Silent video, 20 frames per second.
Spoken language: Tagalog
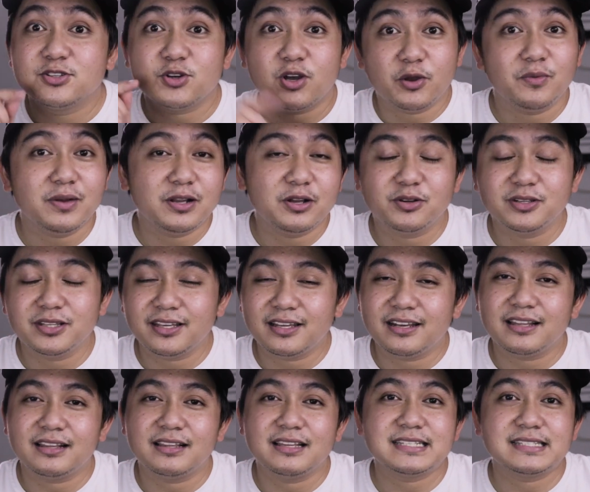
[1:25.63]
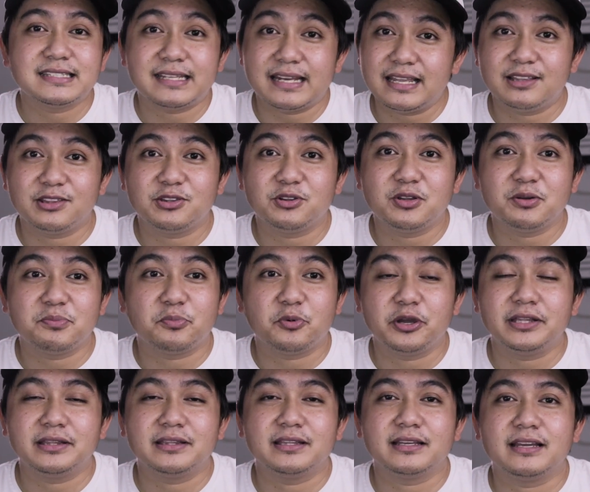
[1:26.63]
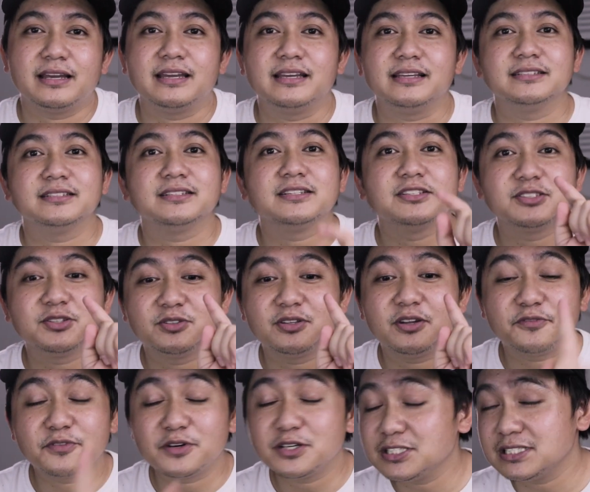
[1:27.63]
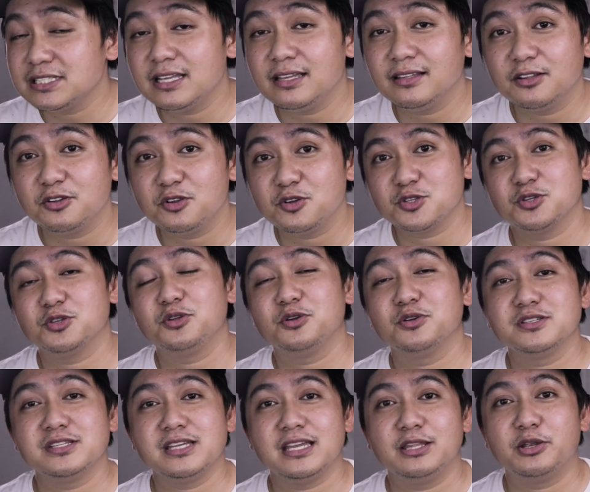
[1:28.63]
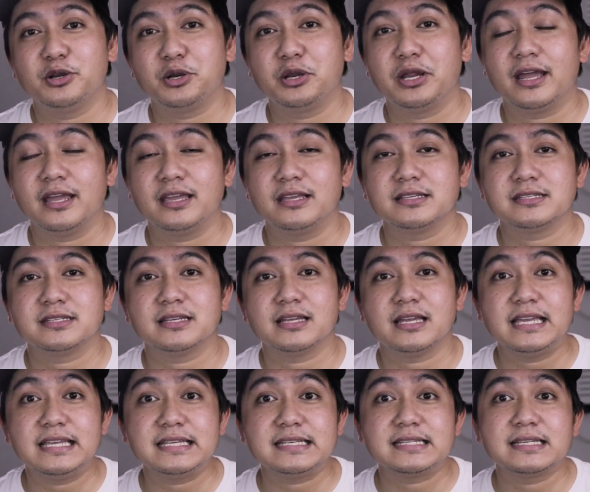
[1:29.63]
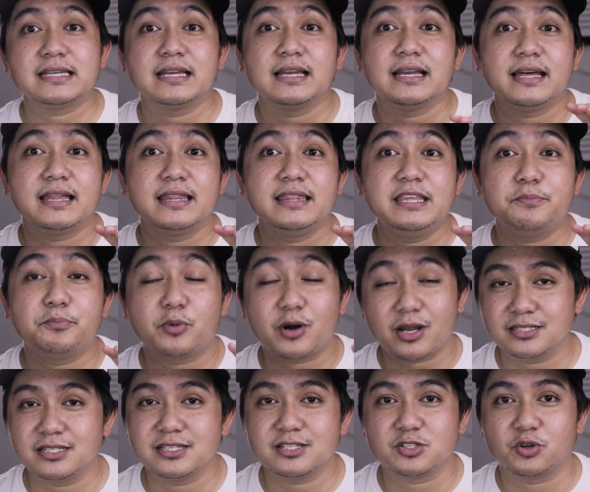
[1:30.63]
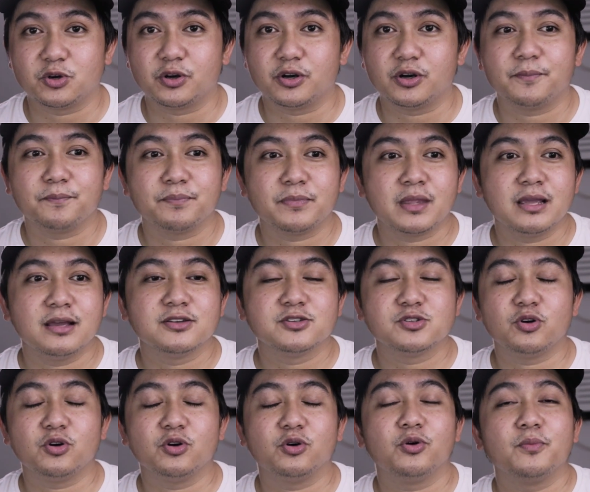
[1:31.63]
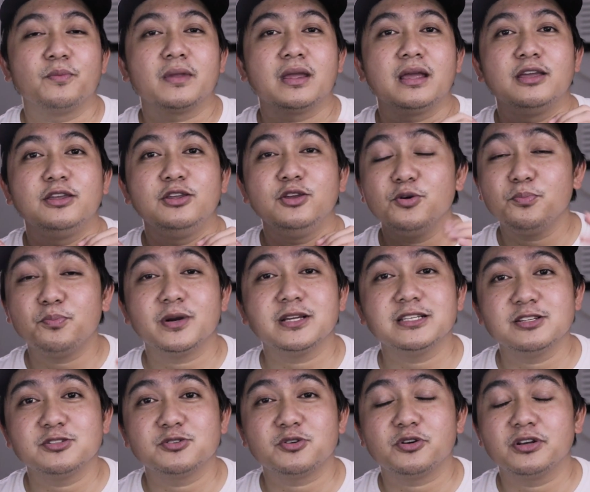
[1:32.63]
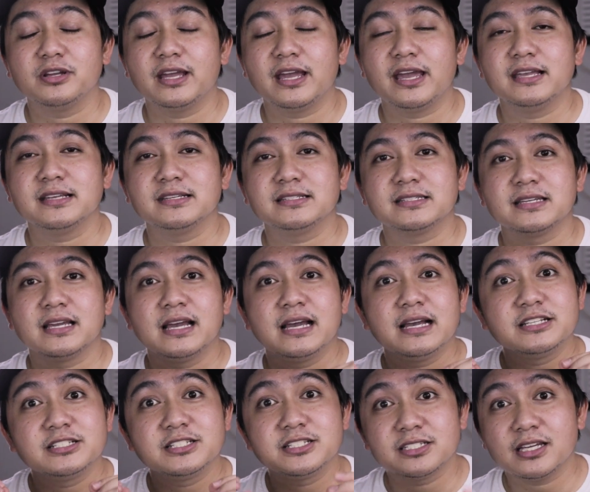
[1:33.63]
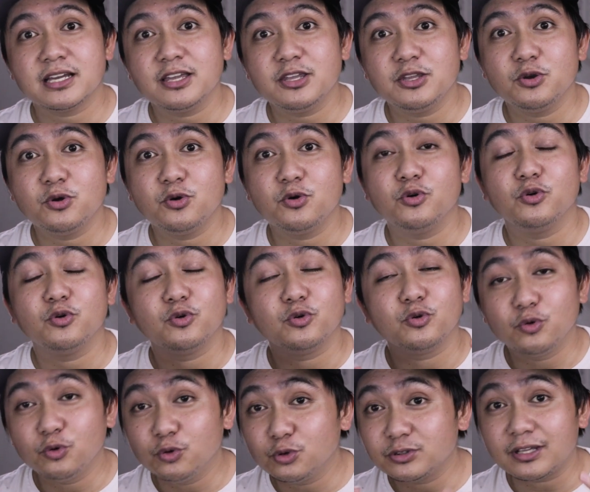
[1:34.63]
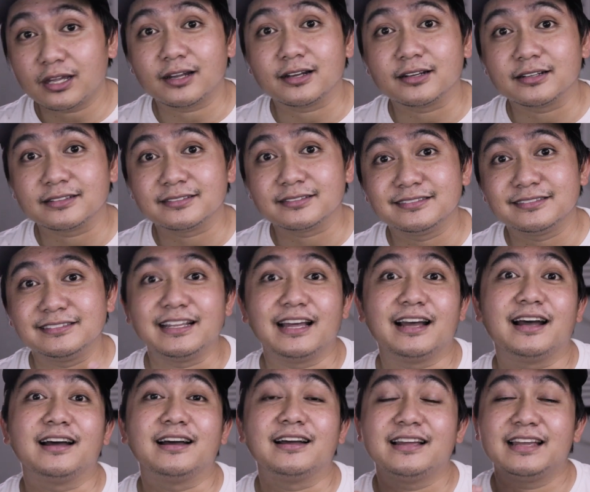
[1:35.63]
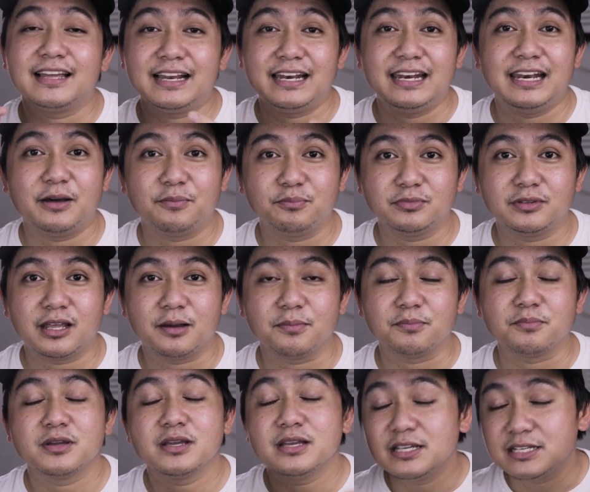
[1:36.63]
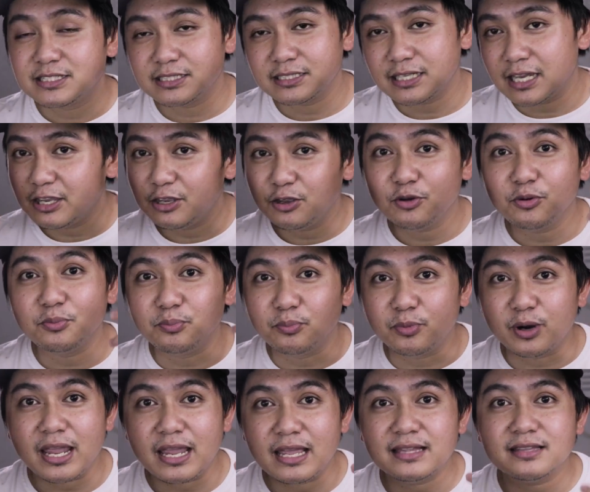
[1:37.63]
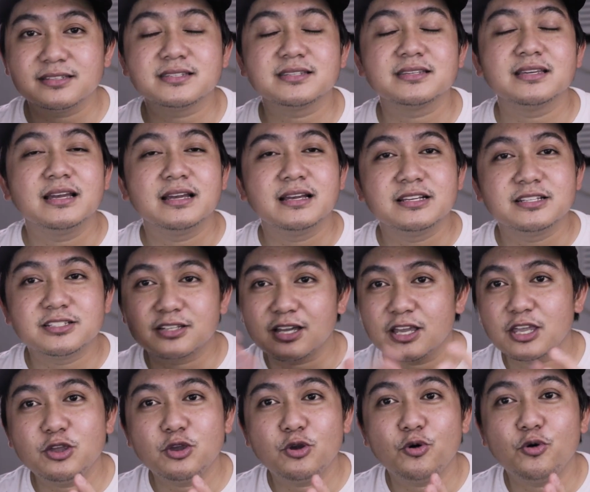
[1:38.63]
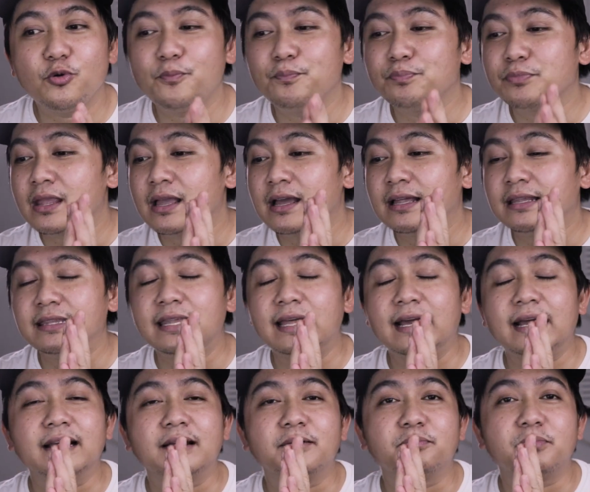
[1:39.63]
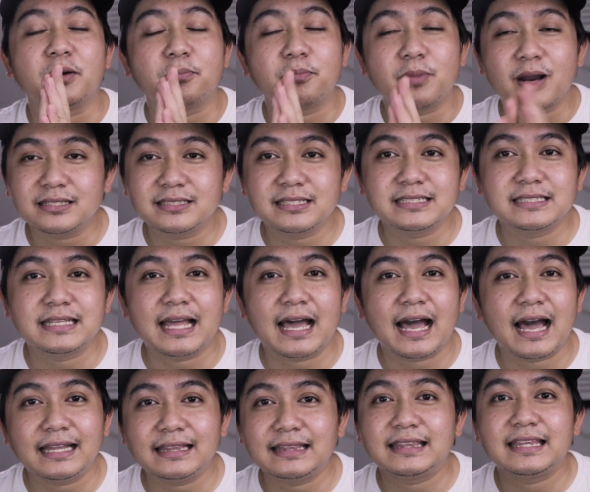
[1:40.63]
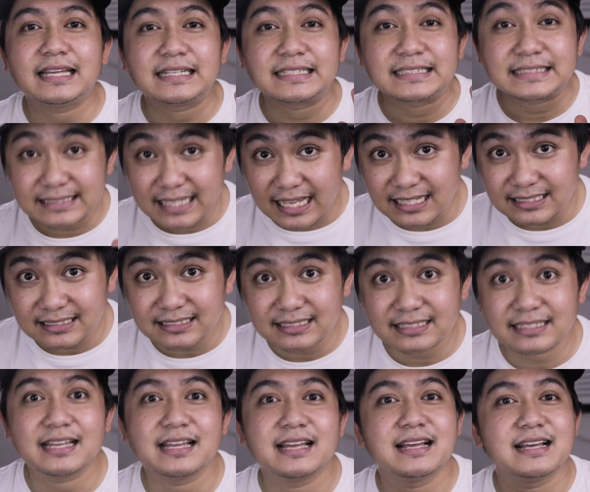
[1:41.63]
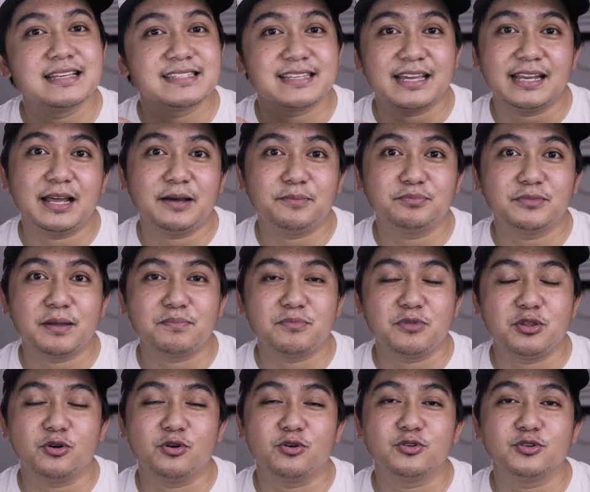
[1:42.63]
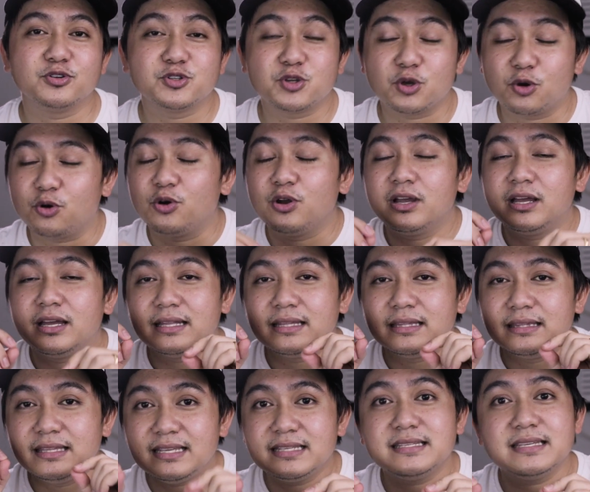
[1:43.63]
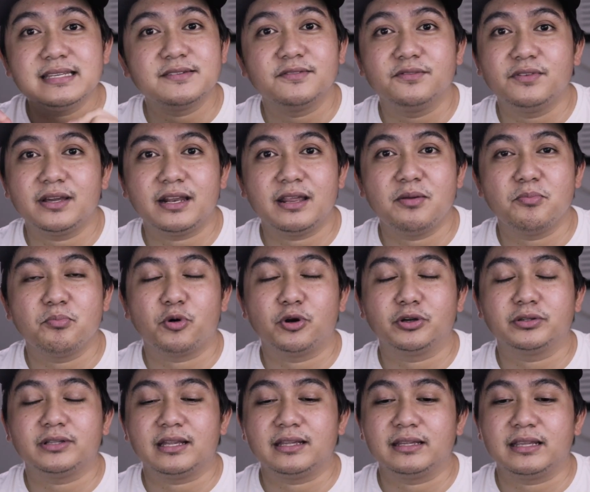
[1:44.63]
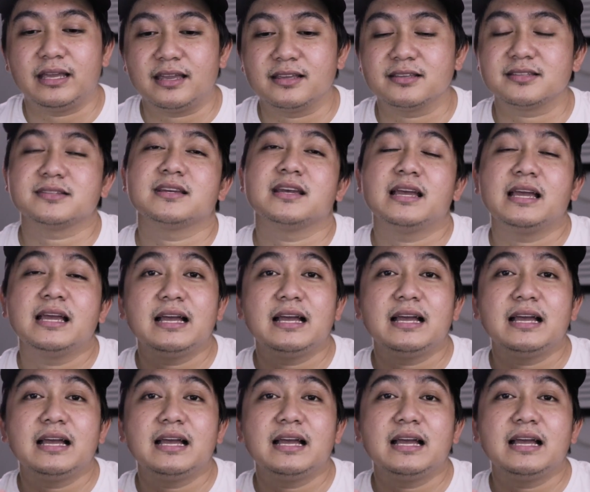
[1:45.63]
So I will go directly straight to the point na guys. So the first thing that you should consider guys is the processor. So yung processor guys, siya yung utak ng laptop. Siya yung brains, siya yung nagpa-process lahat ng task sa laptop nyo. So this is very important guys.